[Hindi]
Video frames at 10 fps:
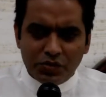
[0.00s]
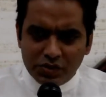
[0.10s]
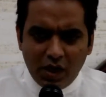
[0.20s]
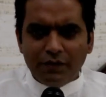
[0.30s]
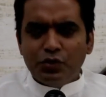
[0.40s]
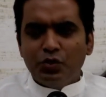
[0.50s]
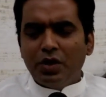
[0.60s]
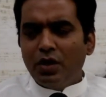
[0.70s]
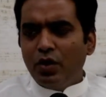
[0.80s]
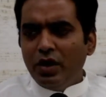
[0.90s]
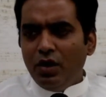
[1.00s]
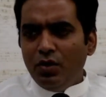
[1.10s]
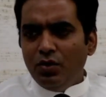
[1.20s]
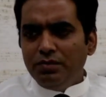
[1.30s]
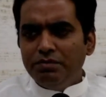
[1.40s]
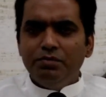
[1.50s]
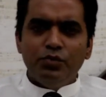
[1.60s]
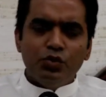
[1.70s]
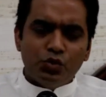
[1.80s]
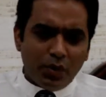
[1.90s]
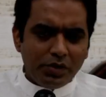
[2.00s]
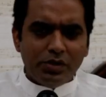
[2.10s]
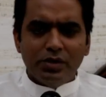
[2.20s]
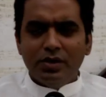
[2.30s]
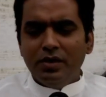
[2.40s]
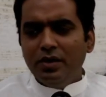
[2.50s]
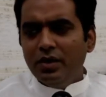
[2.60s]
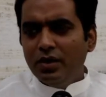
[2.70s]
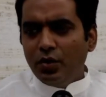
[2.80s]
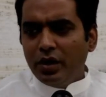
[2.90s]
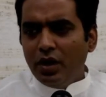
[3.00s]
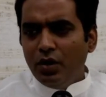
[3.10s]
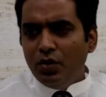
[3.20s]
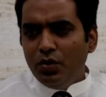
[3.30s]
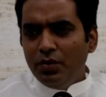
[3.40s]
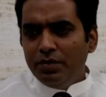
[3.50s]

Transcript: साफ़ सुथरा नोएडा हो स्वस्थ नोएडा हो